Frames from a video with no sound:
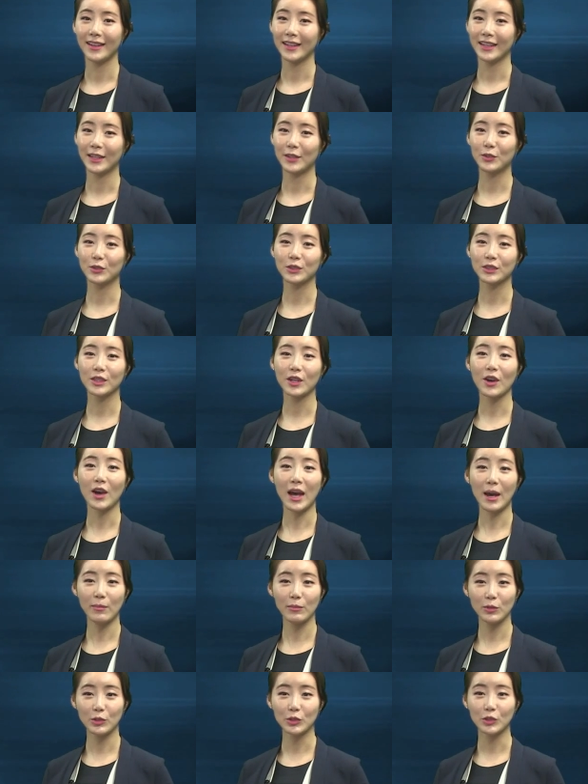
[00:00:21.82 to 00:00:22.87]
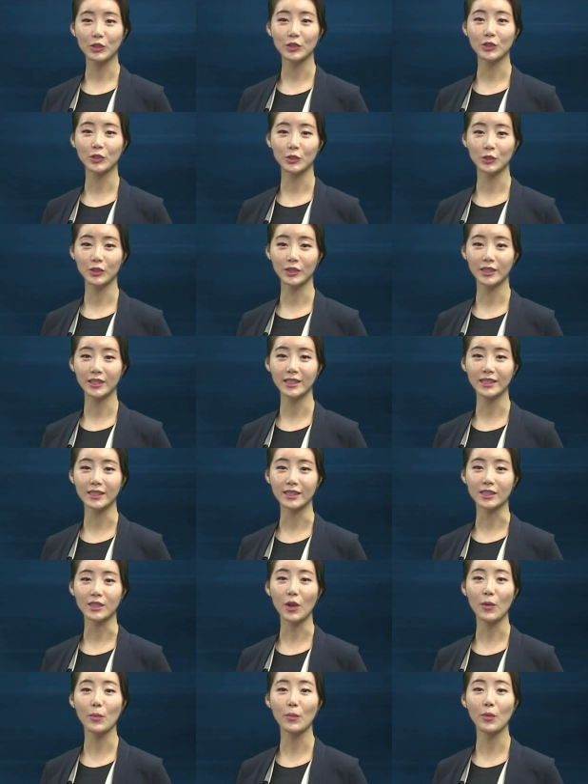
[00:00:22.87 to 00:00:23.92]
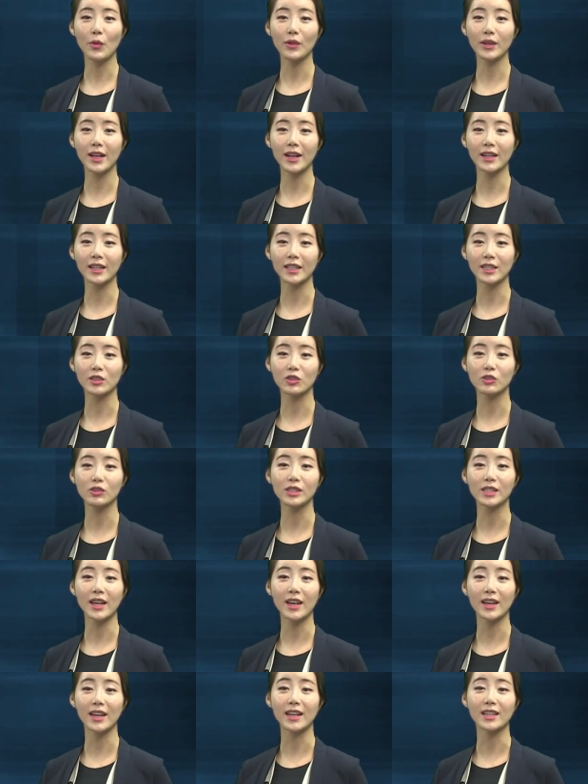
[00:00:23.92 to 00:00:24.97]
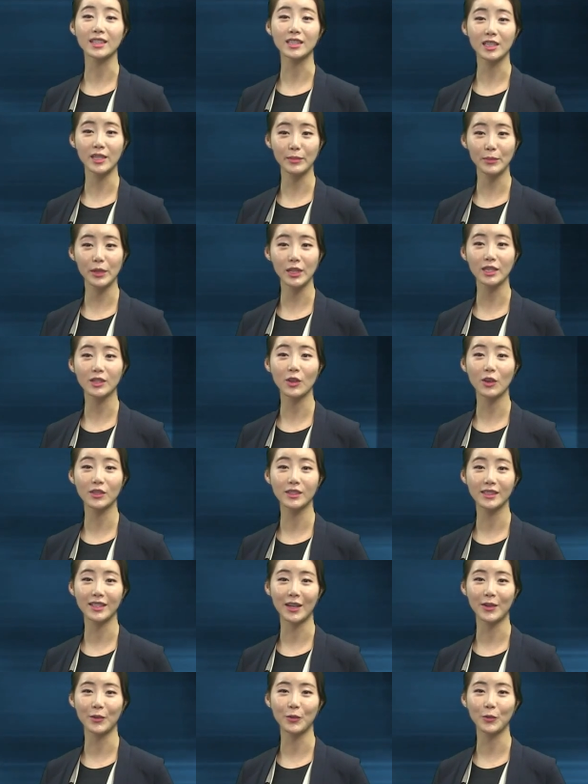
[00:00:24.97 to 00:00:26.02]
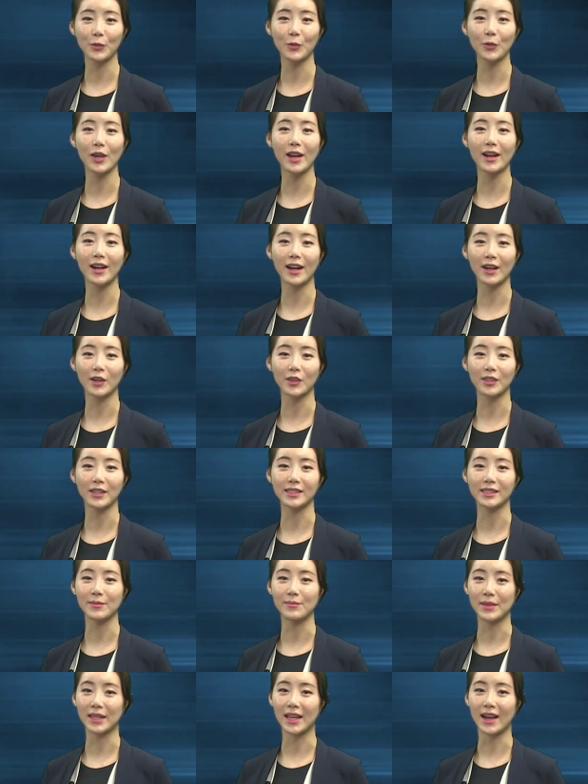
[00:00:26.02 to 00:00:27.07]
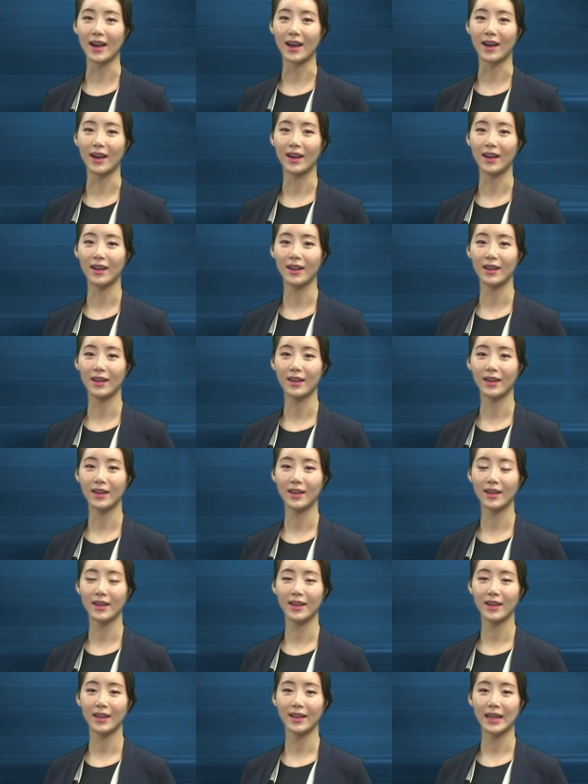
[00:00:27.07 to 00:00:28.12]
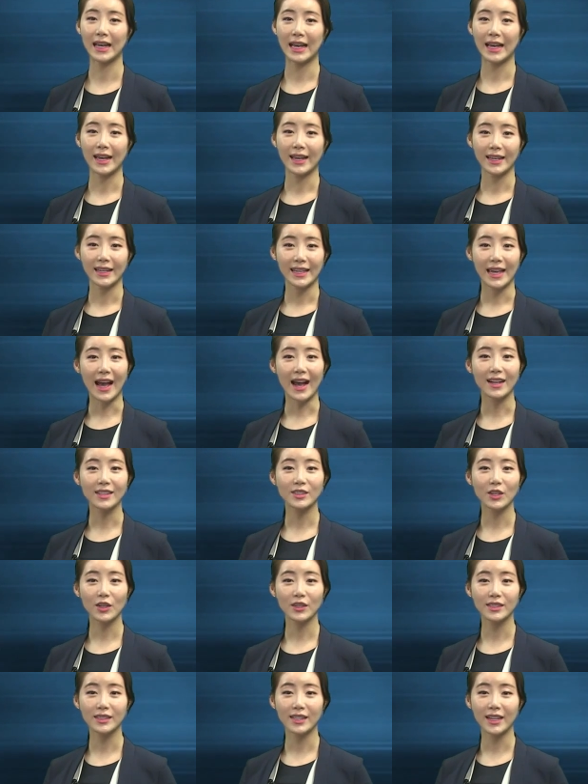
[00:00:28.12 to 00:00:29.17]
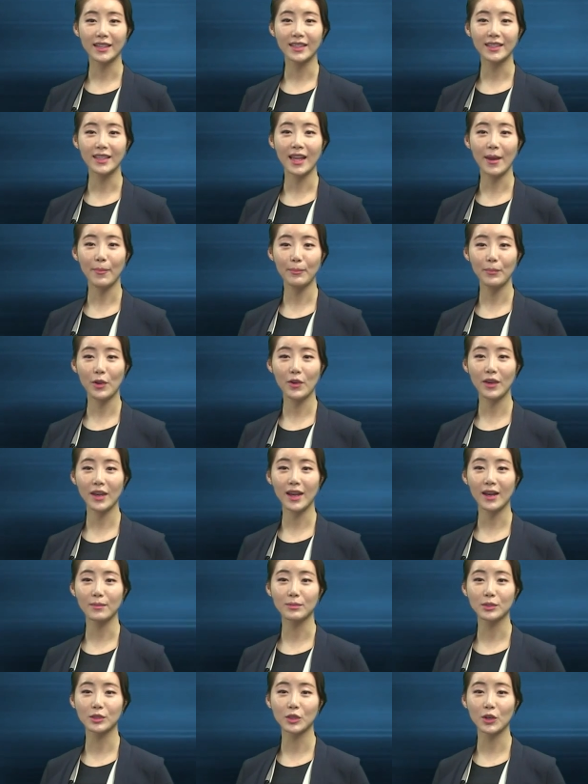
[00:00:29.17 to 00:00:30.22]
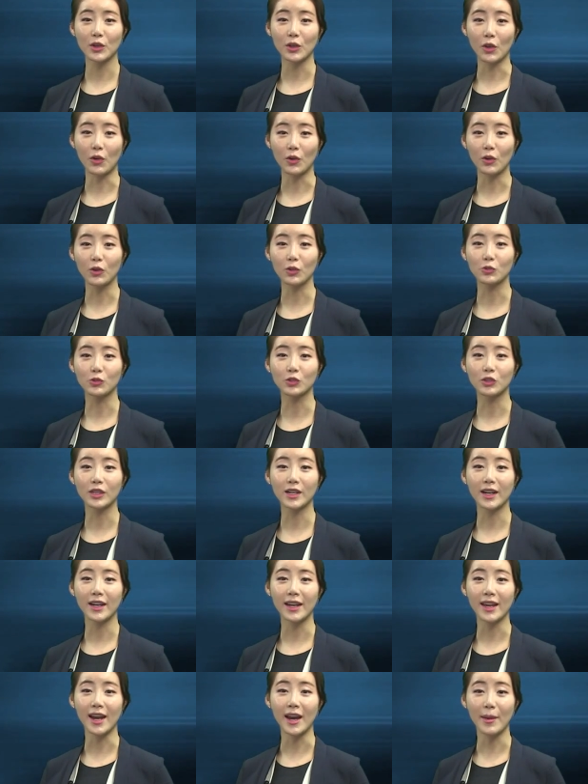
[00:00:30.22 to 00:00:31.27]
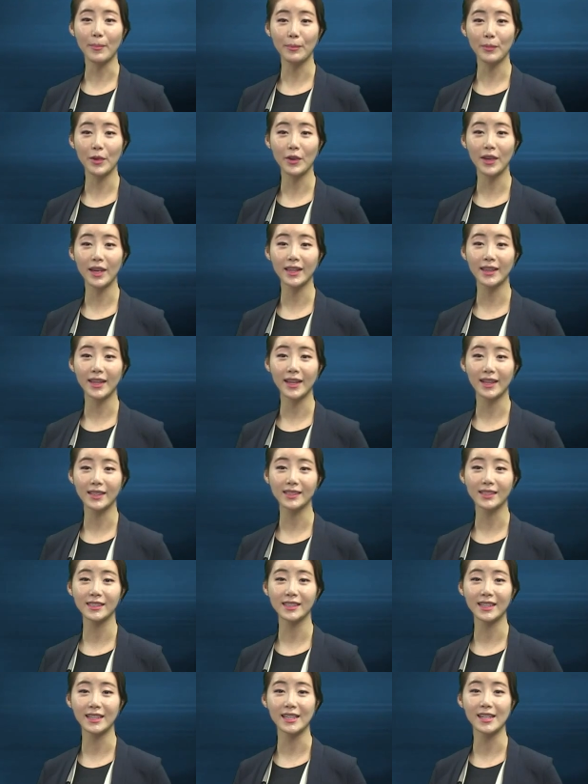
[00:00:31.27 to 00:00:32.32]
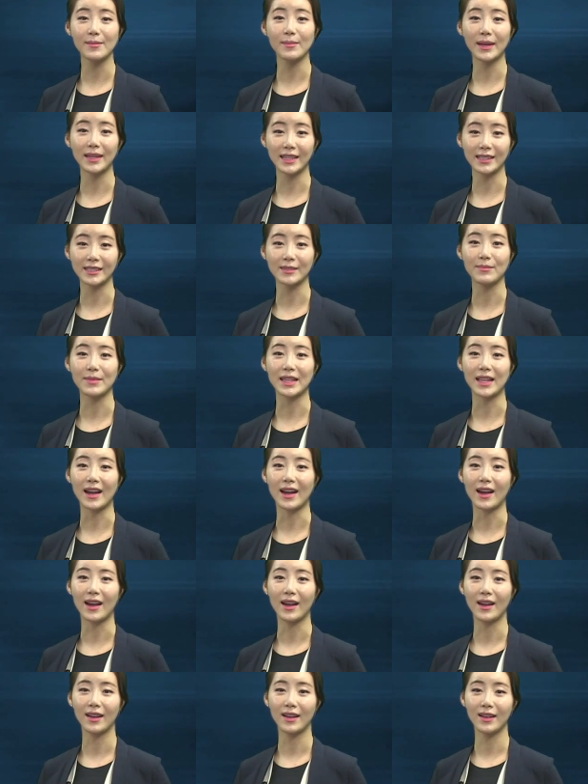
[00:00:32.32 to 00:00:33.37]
이로써 함부르크 수드는 선복량 기준 세계 10위 선사로 도약하게 됐습니다. 양 선사는 합병에 앞서 여러 국가의 합병에 대한 승인을 받았습니다.